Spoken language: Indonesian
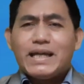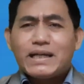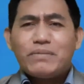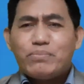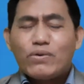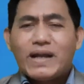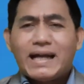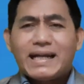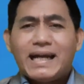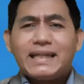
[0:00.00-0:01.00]

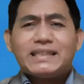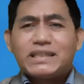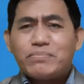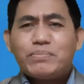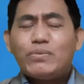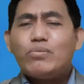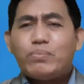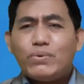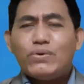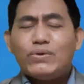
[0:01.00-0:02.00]
keponakan,
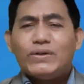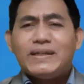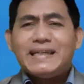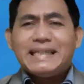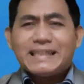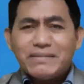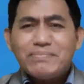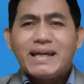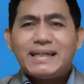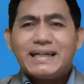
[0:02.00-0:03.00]
sepupu,
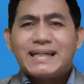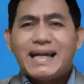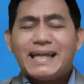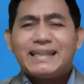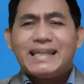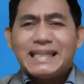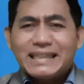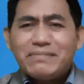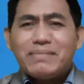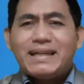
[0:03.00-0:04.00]
teman dekat,
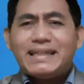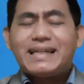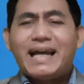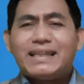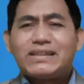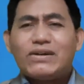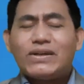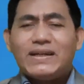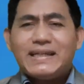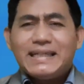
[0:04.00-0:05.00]
teman di
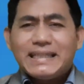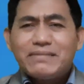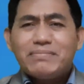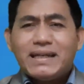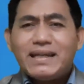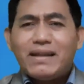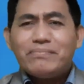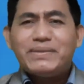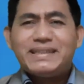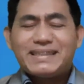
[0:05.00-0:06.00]
kantor, teman
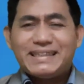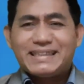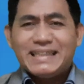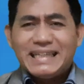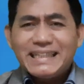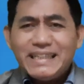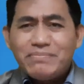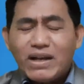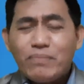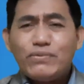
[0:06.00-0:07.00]
dalam bisnis.
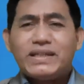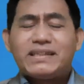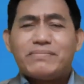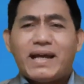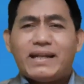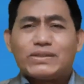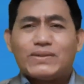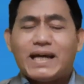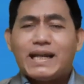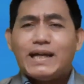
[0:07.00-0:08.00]
Dimanapun kita berada,
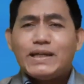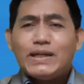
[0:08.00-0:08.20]
saudara,